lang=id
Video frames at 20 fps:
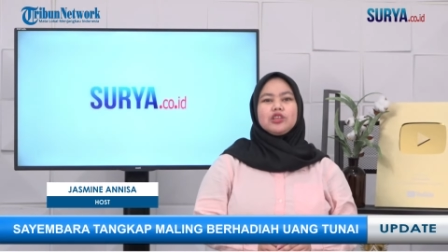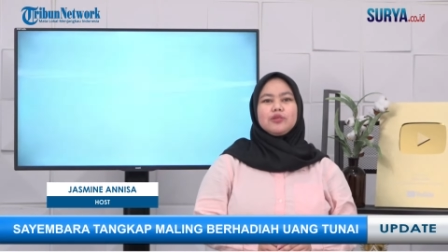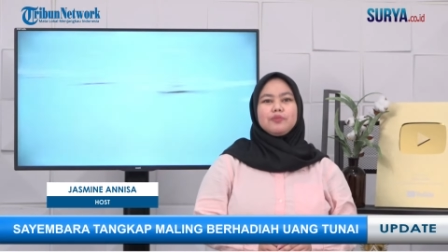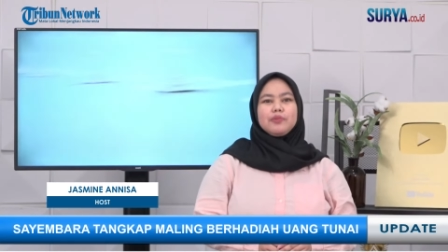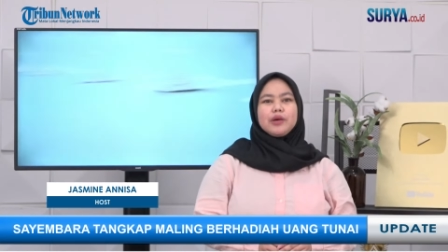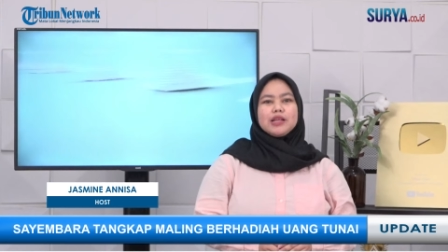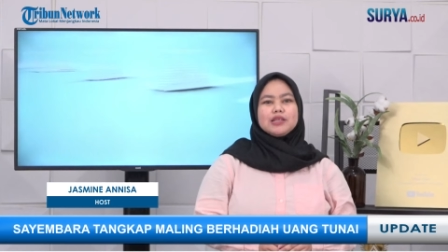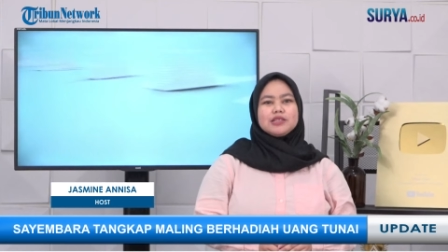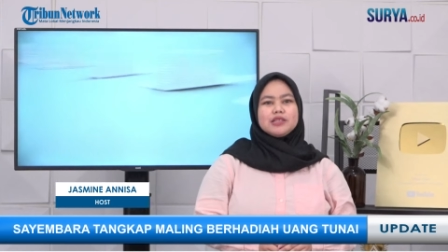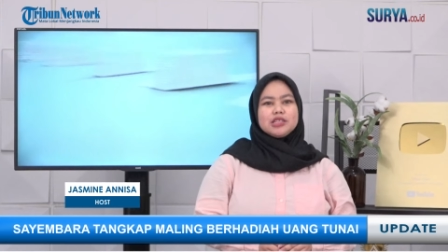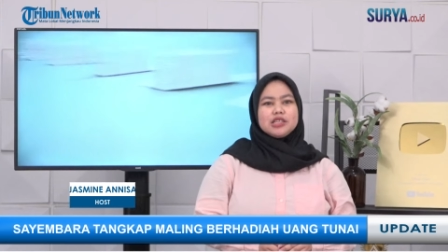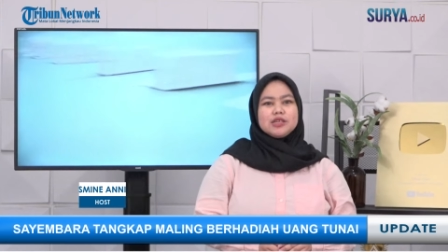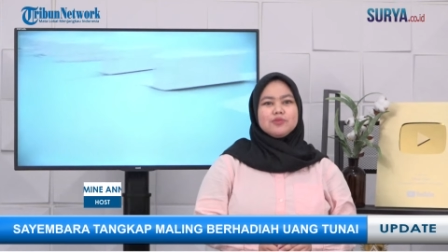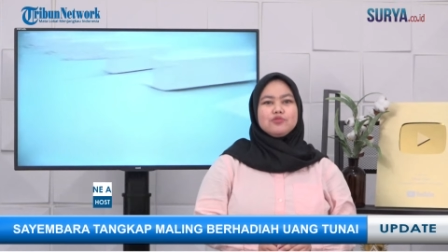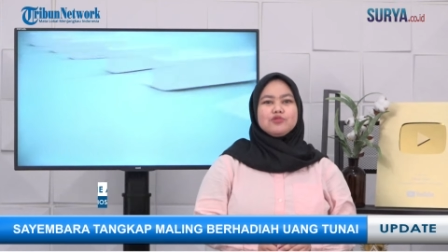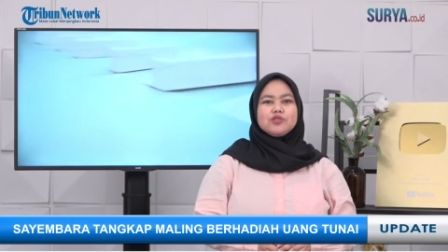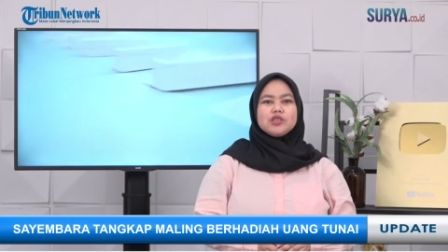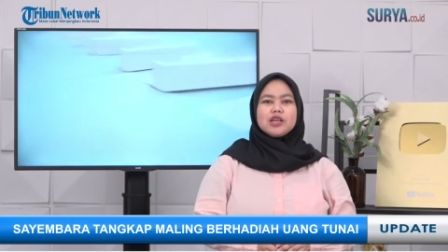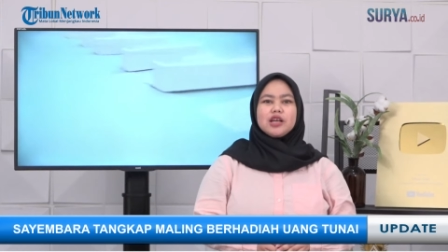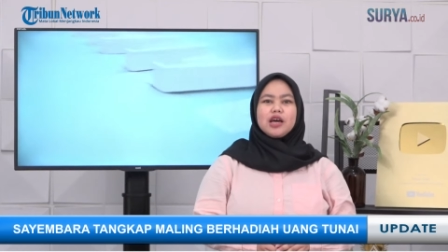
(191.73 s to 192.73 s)
Meldi
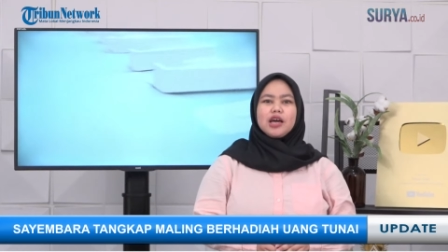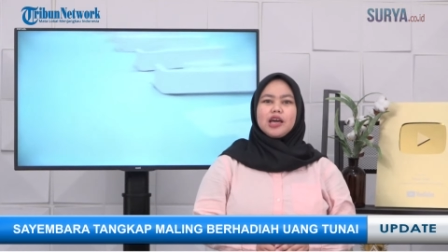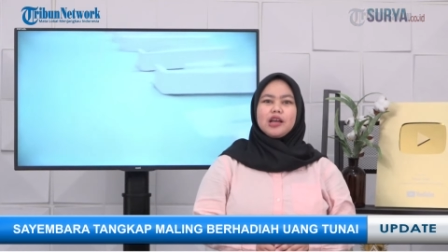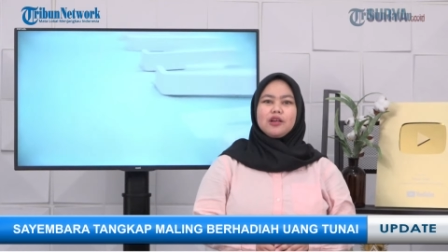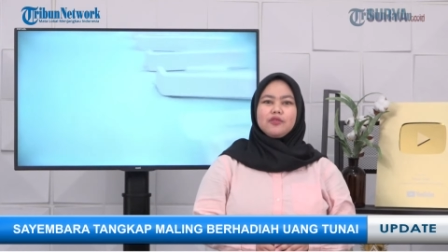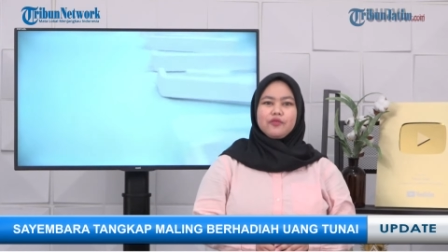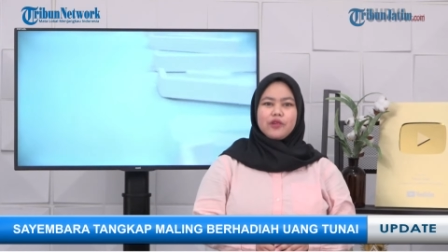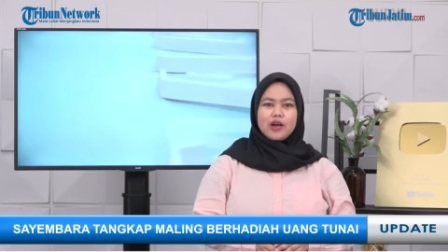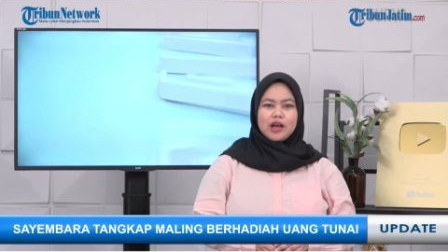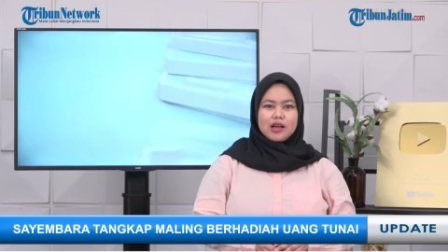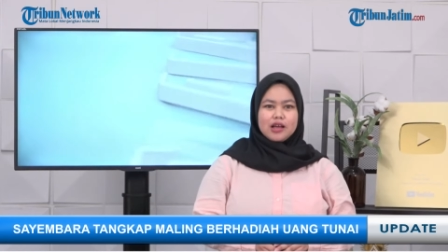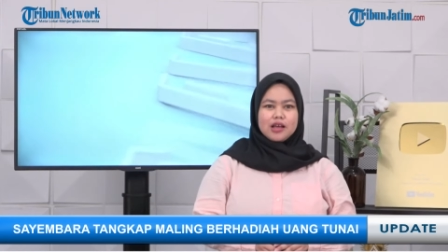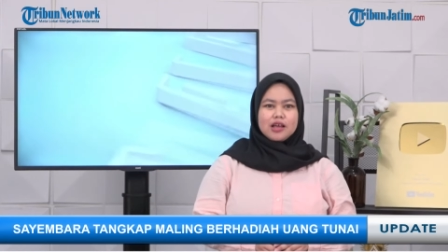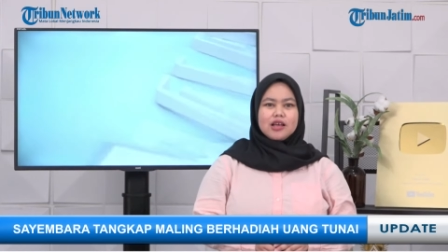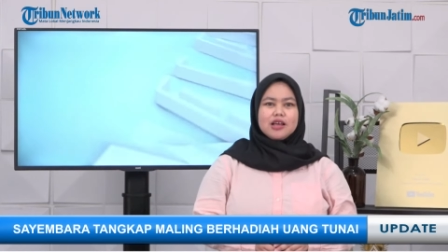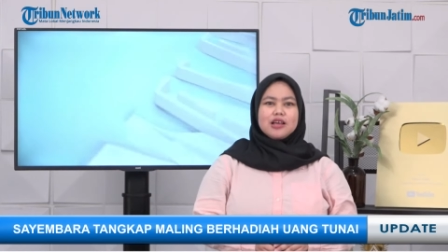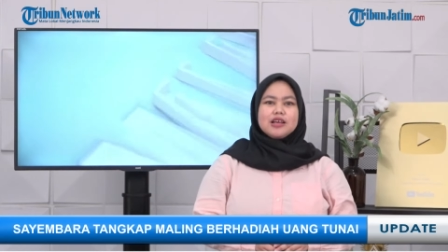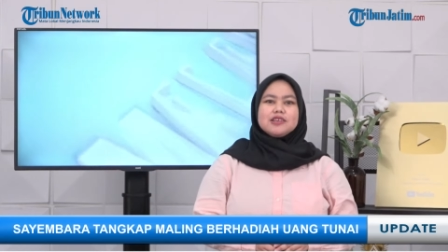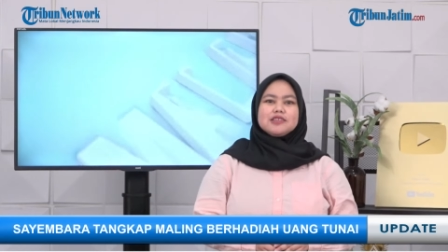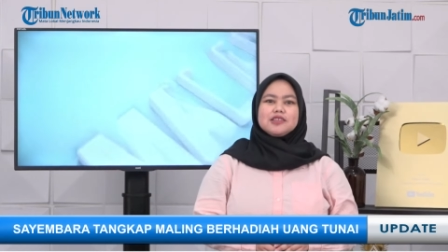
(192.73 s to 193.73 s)
Musada Elva
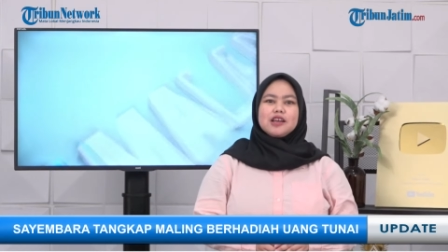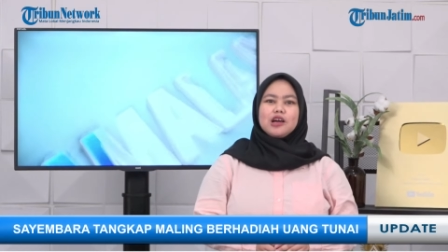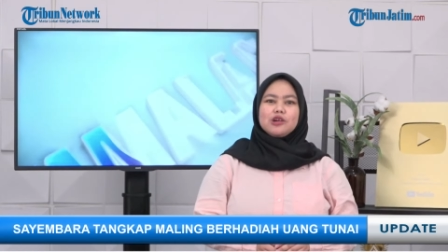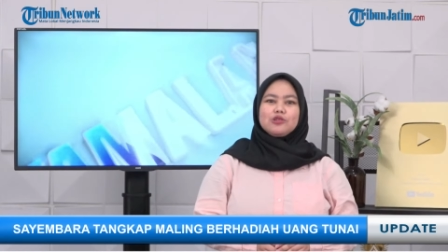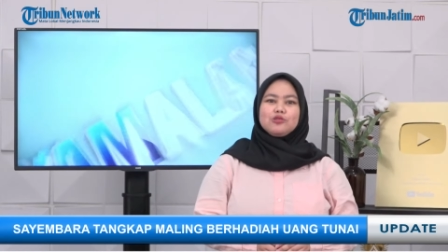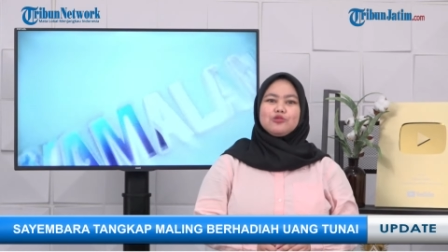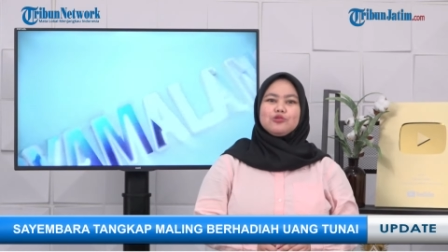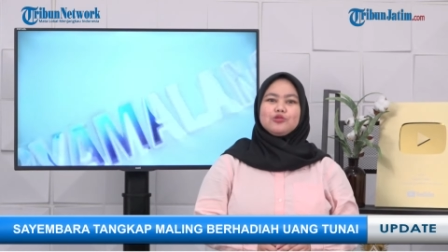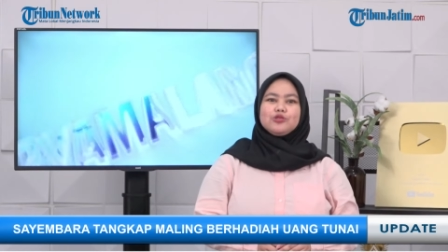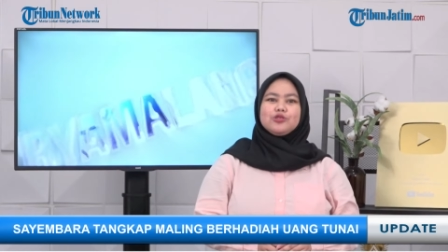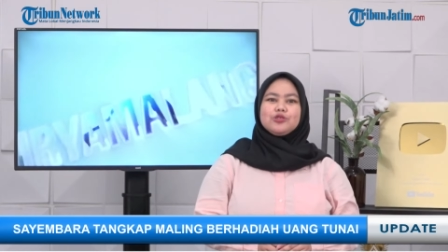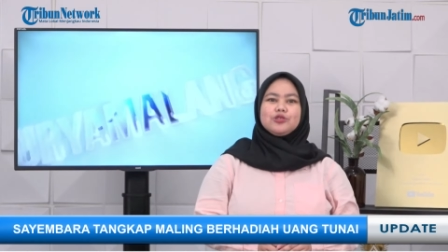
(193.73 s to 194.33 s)
selaku